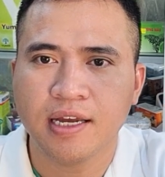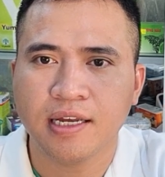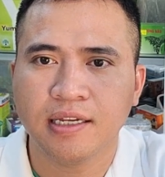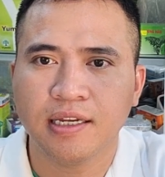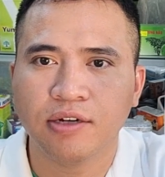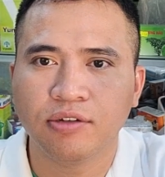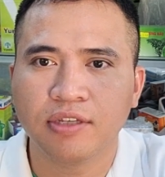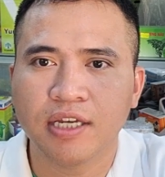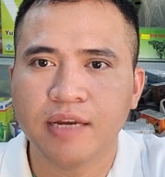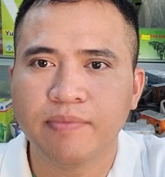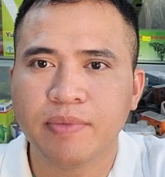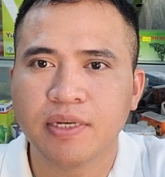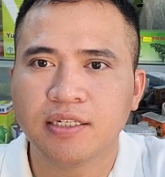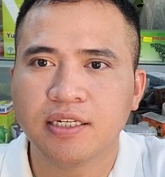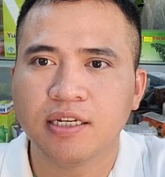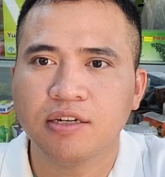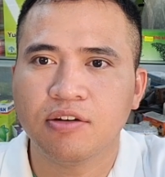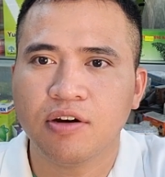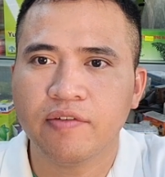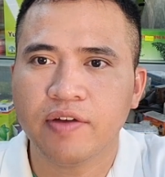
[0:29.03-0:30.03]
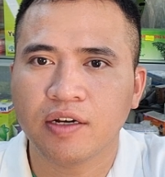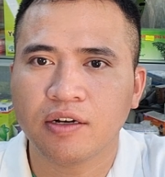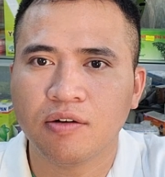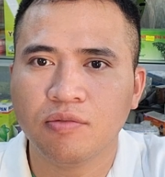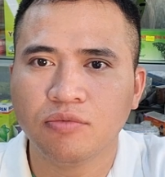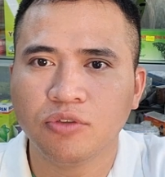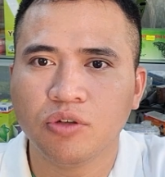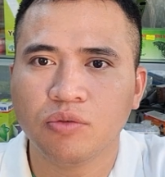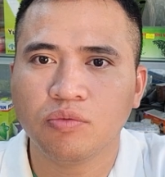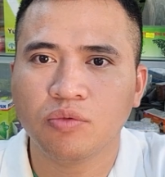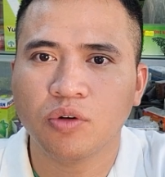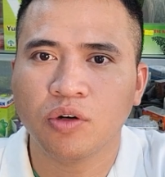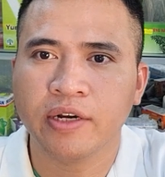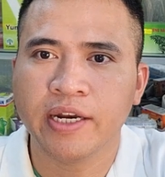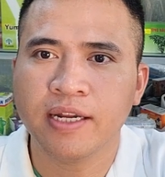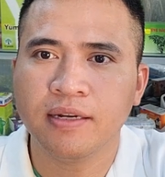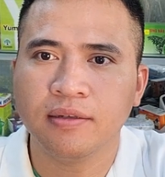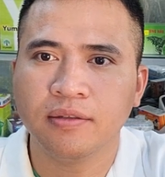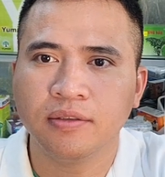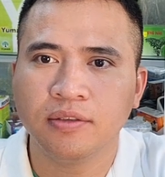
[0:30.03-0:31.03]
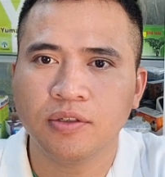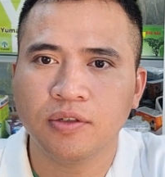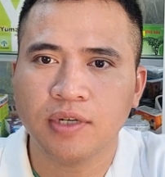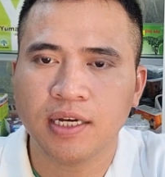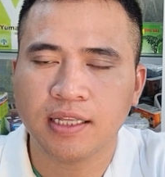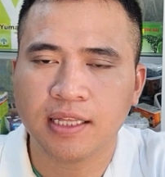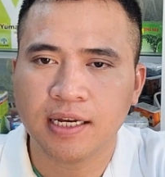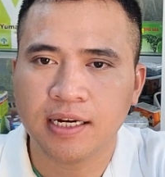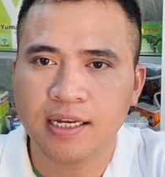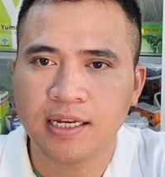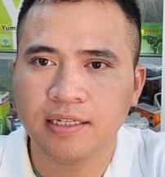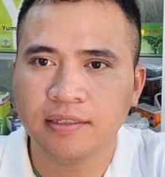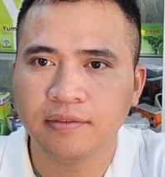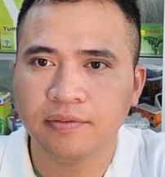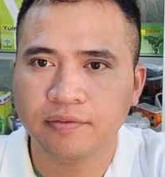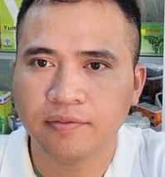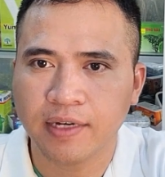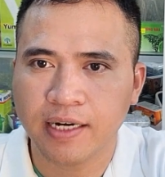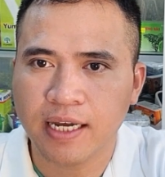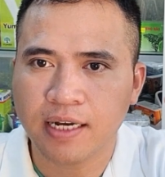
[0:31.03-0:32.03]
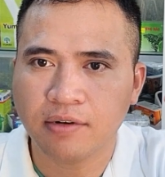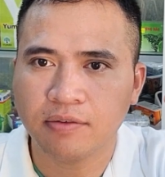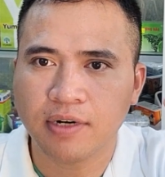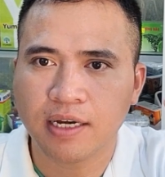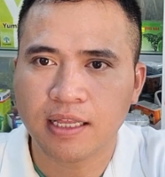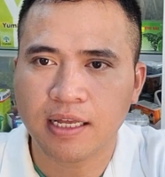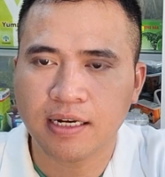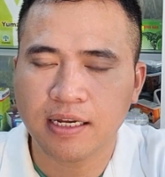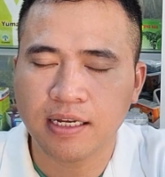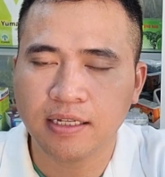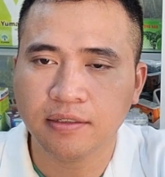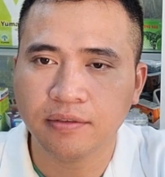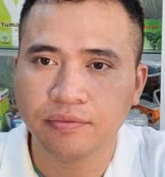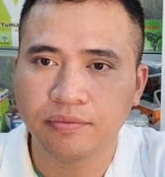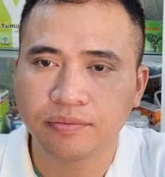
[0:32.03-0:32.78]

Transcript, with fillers: đầu tiên mình xin nói về công dụng của Noratadin và Desnoratadin